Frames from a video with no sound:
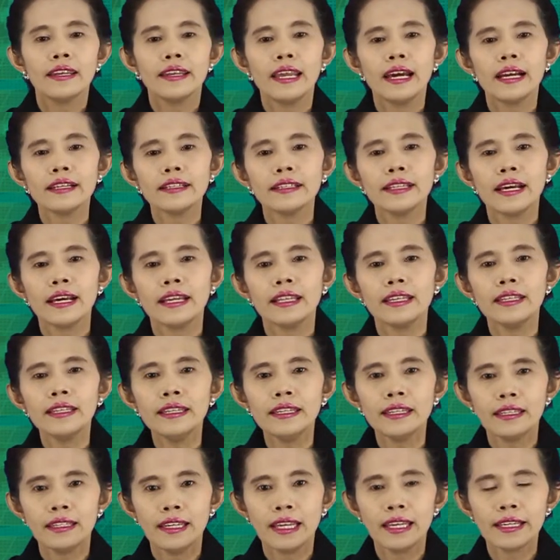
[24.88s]
ดังนั้น
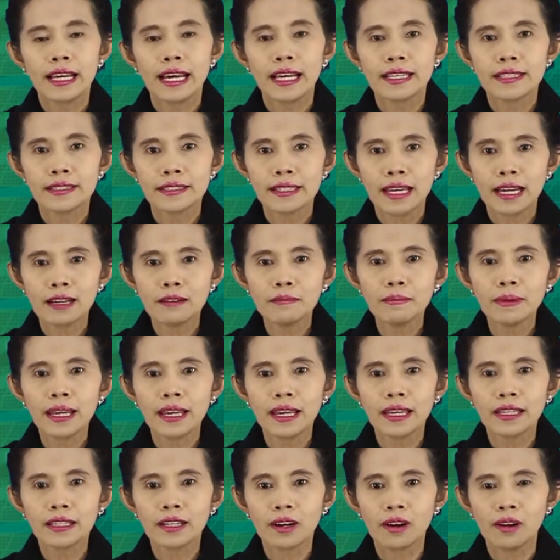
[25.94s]
ในการสร้างแบร
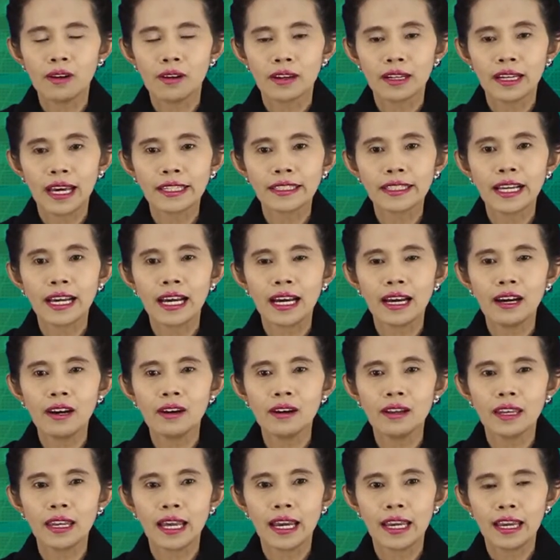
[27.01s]
นด์ของร้านค้าอ
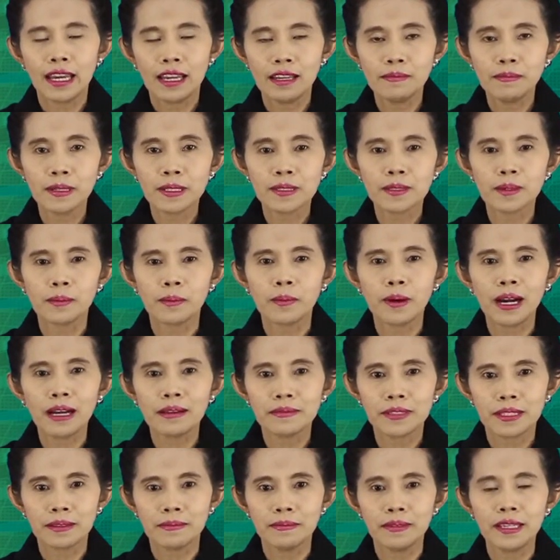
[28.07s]
อนไลน์ให้ประสบความ
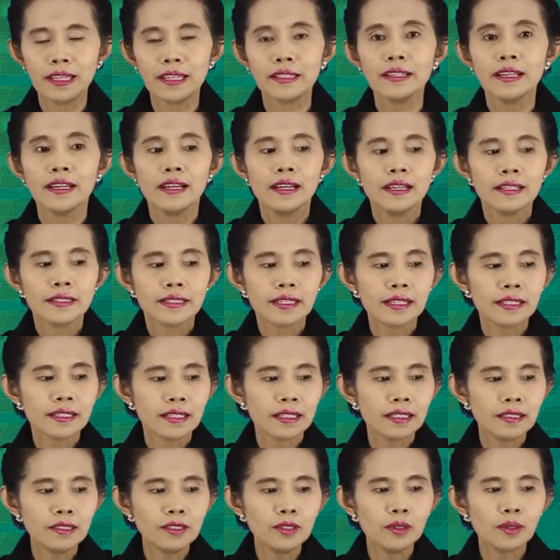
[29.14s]
สำเร็จ จึง
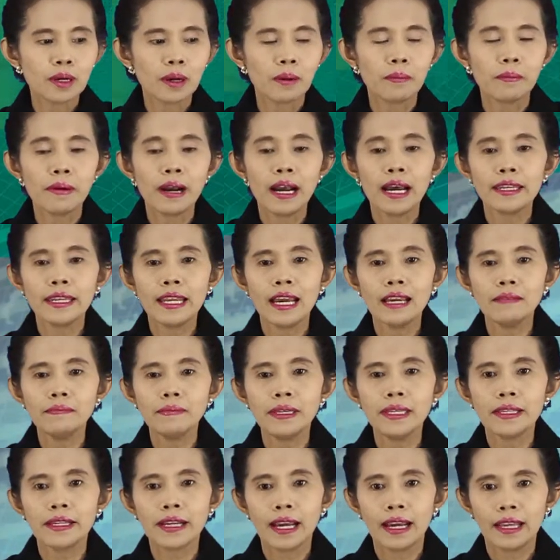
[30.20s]
ขึ้นอยู่กับว่าได้
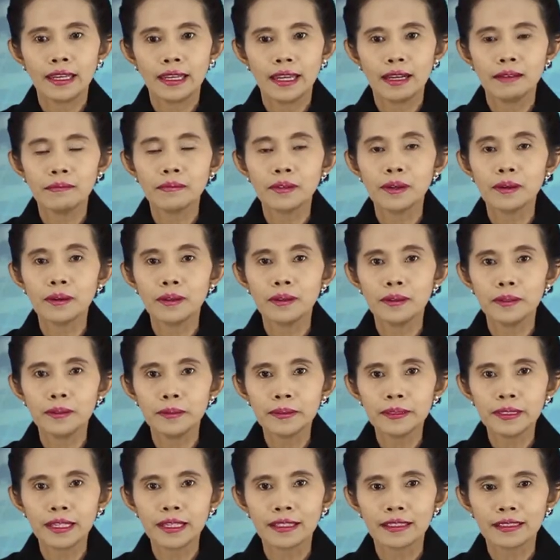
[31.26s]
มีการนำกลยุ
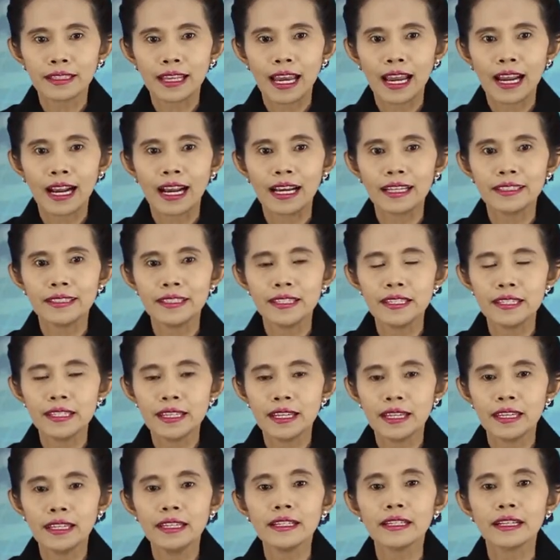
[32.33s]
ทธ์ต่างๆ อาทิ
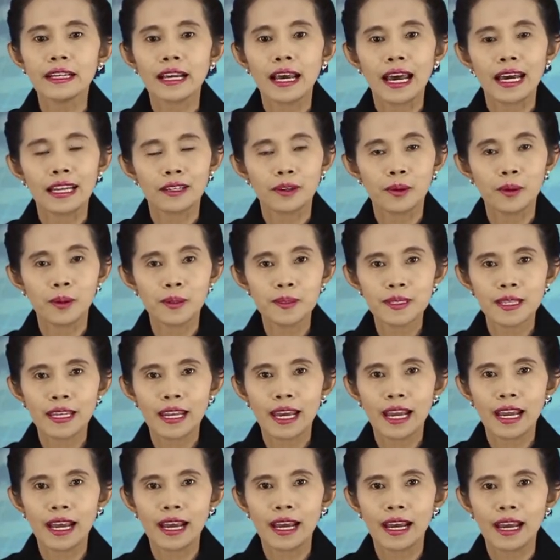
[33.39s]
เช่น การโฆษ
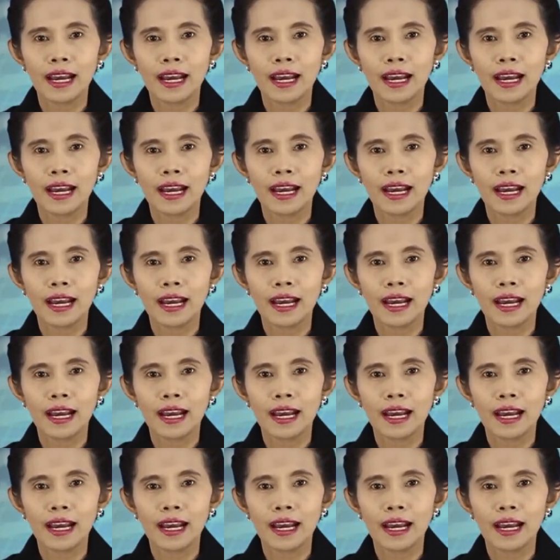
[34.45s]
ณา